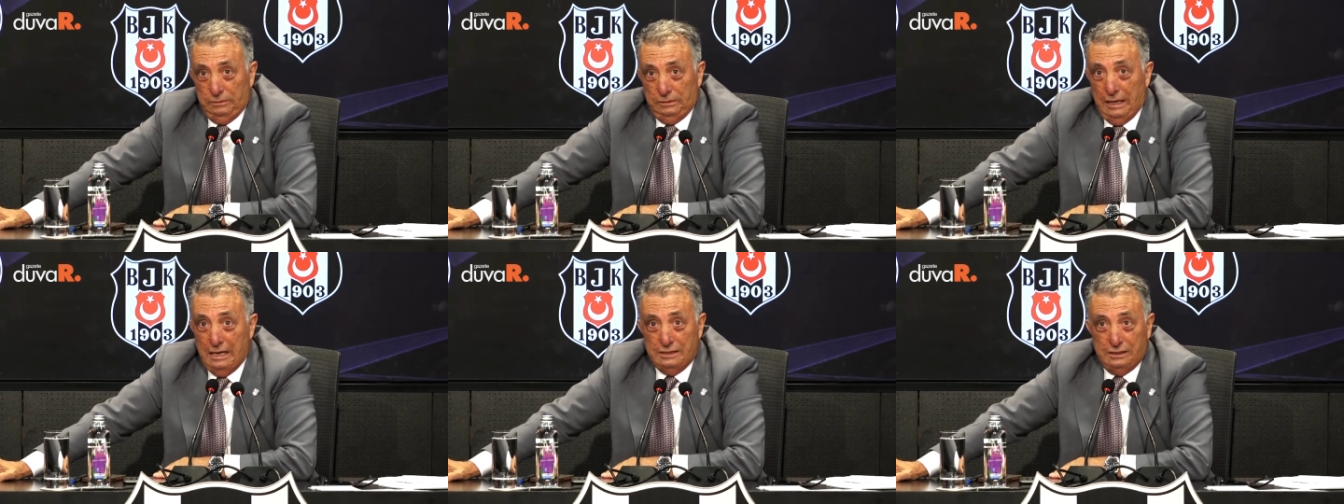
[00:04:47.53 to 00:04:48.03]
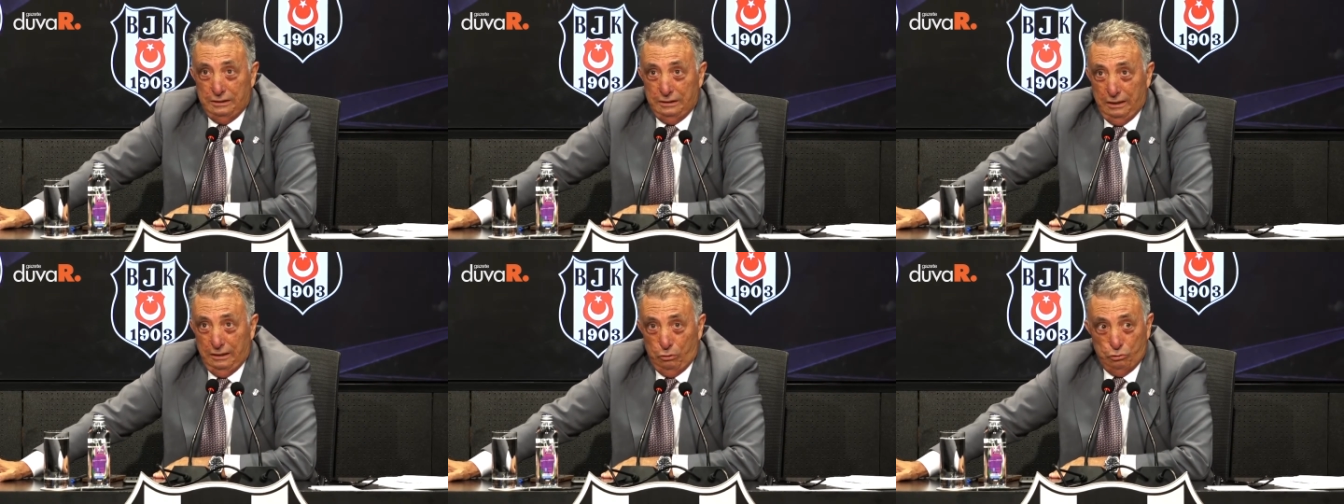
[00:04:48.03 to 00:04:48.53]
gelsin
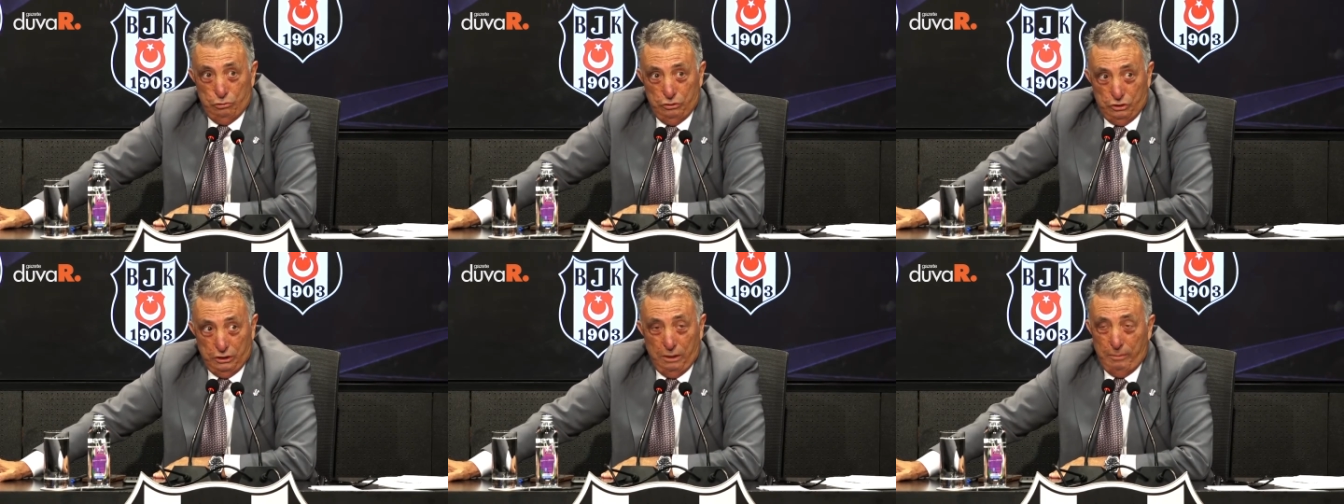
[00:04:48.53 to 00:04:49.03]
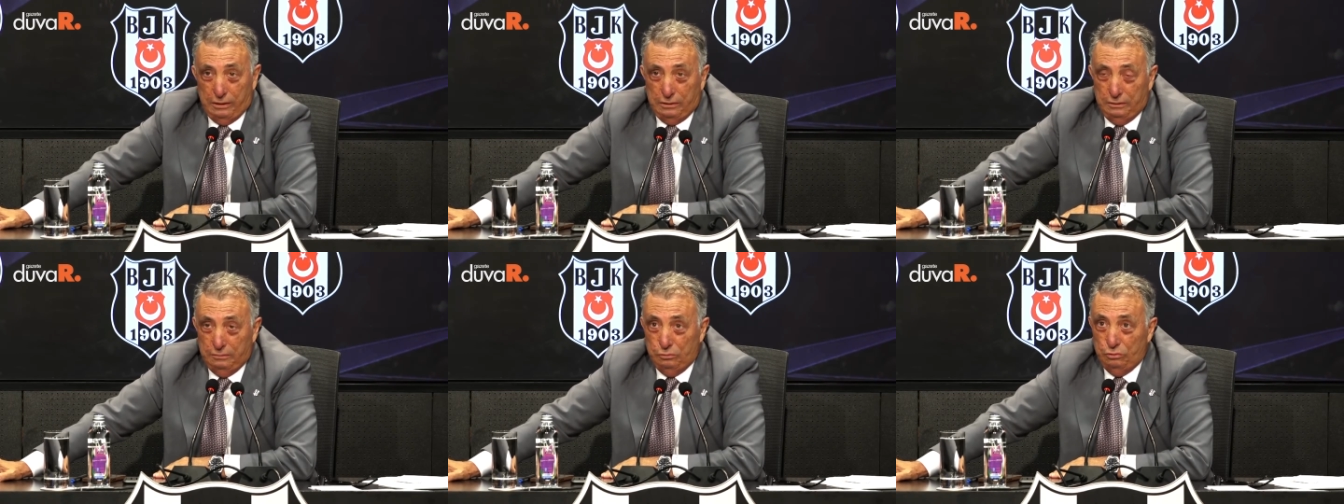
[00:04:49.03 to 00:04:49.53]
diye gözün içine
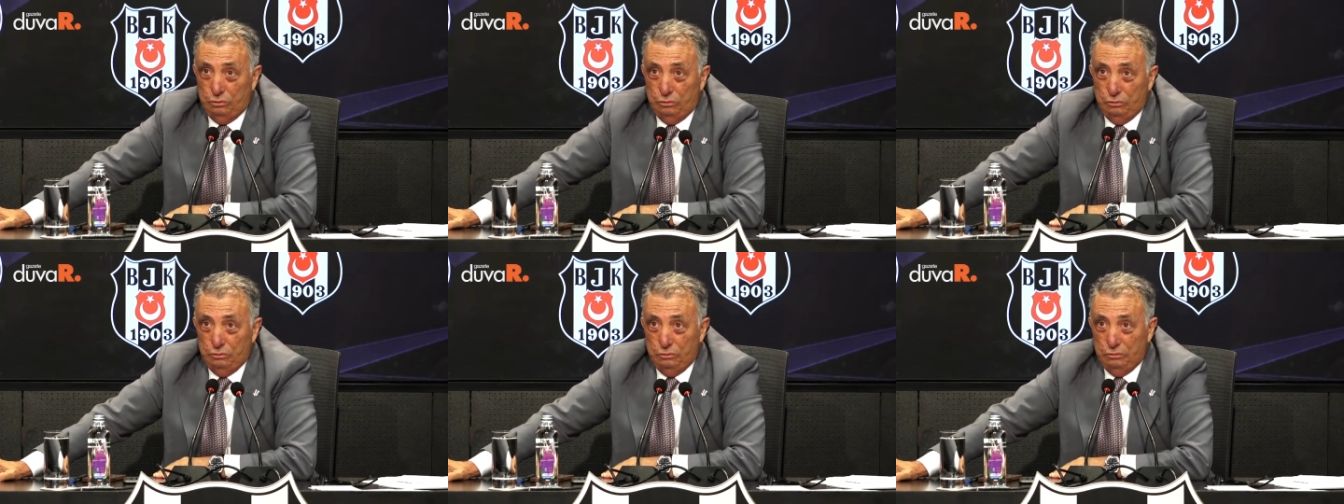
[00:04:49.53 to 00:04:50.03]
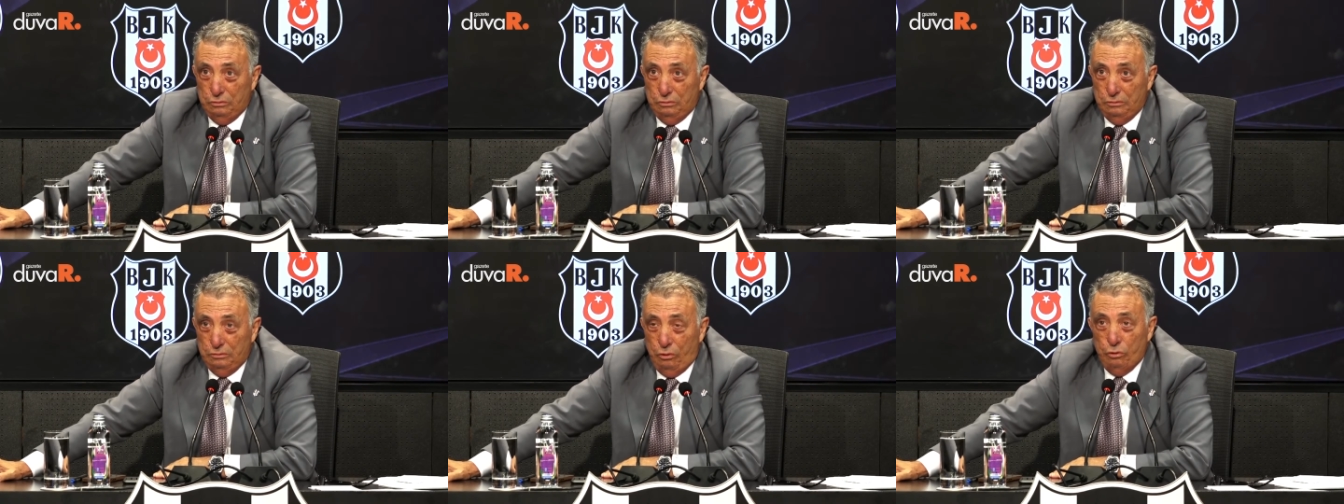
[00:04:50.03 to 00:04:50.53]
baktığım bu
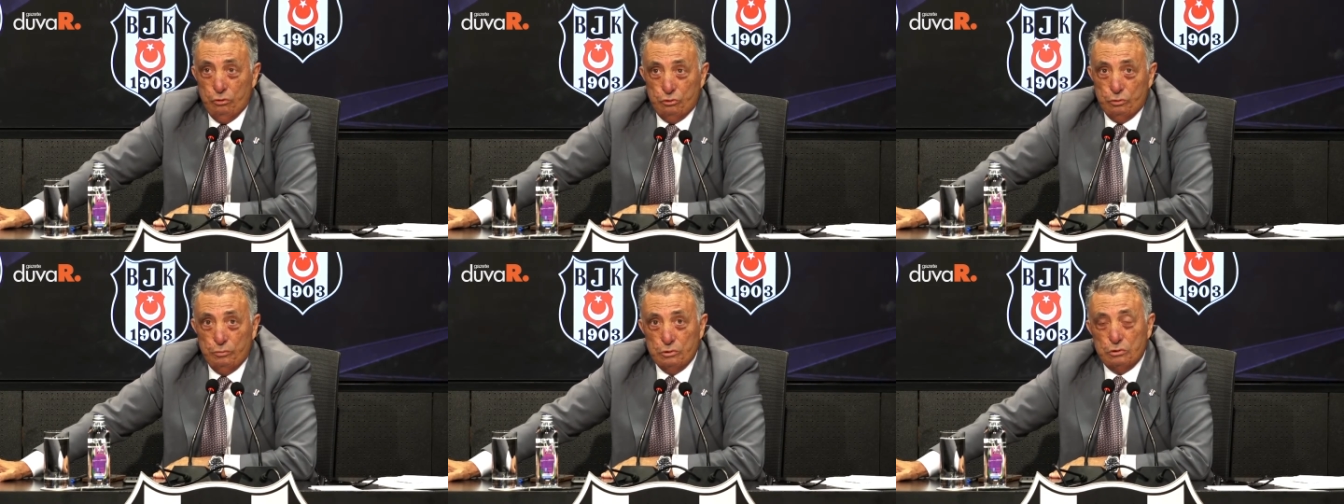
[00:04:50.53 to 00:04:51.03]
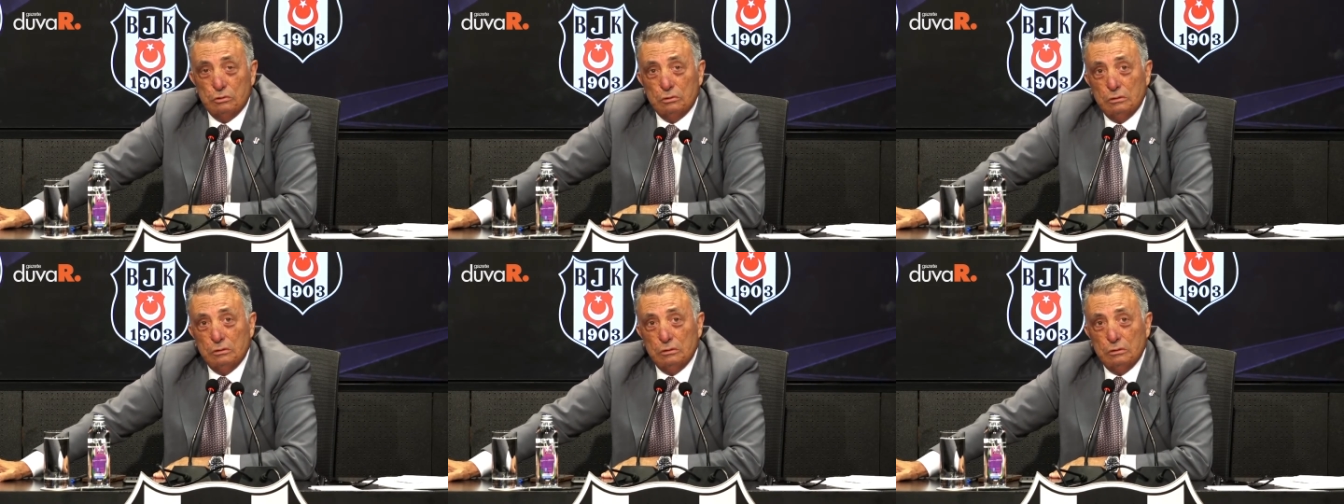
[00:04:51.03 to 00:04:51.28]
oyuncumuz